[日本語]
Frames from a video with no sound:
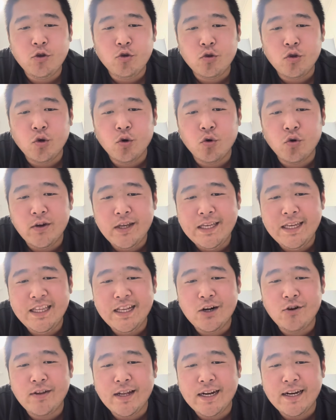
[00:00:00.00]
の要因に
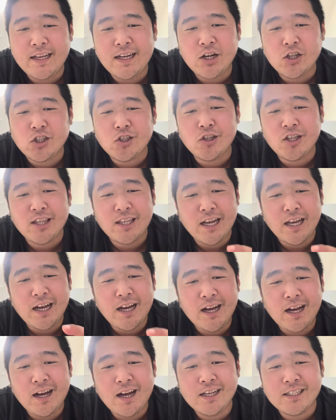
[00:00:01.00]
なる何かを作っ
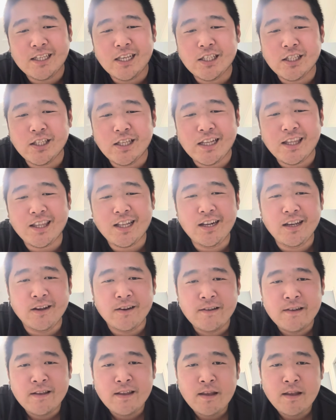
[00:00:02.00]
た説だったり、